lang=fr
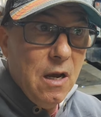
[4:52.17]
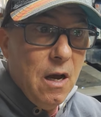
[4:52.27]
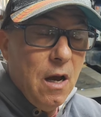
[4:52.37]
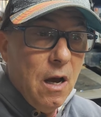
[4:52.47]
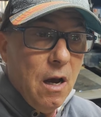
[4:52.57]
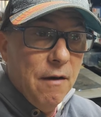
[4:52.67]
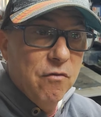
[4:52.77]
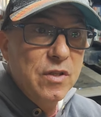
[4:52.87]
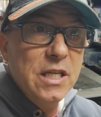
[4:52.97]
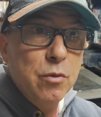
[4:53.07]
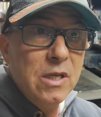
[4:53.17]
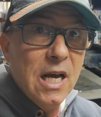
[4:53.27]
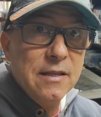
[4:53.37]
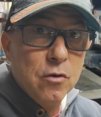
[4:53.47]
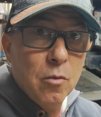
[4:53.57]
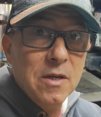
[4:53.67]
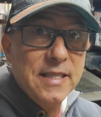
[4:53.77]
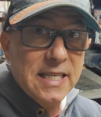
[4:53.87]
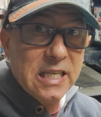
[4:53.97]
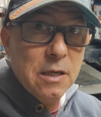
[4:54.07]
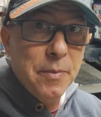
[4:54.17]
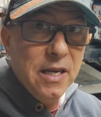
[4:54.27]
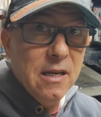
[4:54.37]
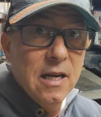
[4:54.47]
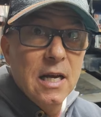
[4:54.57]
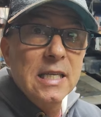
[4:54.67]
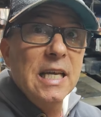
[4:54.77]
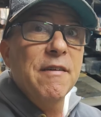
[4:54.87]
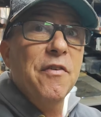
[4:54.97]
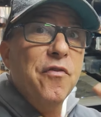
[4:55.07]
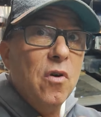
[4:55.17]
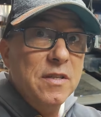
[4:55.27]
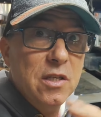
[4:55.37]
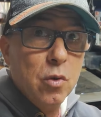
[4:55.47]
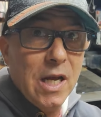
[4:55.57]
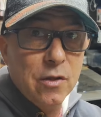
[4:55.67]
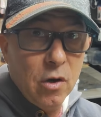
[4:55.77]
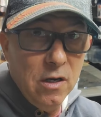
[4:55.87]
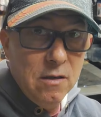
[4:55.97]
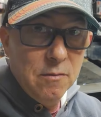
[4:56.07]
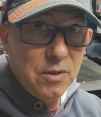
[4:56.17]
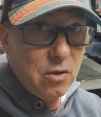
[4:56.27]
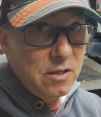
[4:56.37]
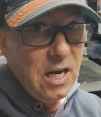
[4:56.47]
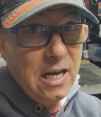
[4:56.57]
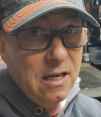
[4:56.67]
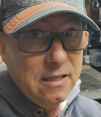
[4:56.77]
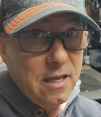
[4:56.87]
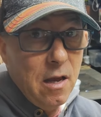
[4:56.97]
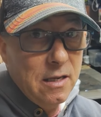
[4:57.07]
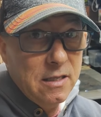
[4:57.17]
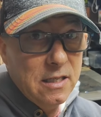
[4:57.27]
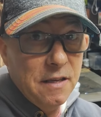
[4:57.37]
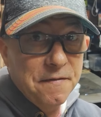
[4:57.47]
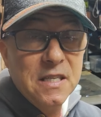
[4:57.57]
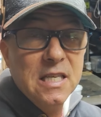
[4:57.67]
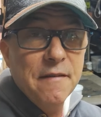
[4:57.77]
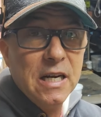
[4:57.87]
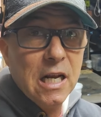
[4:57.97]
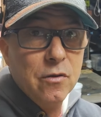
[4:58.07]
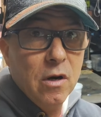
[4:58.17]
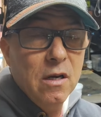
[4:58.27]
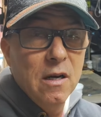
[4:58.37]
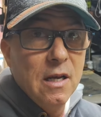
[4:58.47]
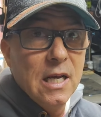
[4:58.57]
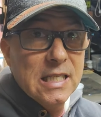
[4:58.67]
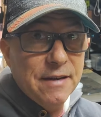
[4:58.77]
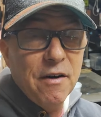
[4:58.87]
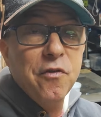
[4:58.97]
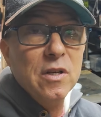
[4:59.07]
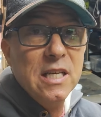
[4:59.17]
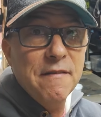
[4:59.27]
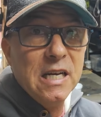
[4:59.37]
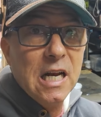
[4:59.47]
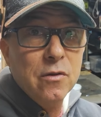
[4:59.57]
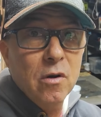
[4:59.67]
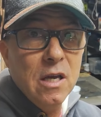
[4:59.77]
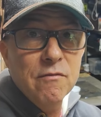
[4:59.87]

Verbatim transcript: euh, vos essuie-glaces commencent à se gripper, ça va forcer sur la tôle, puisque c'est fixé avec la tôle. Ça va forcer avec la tôle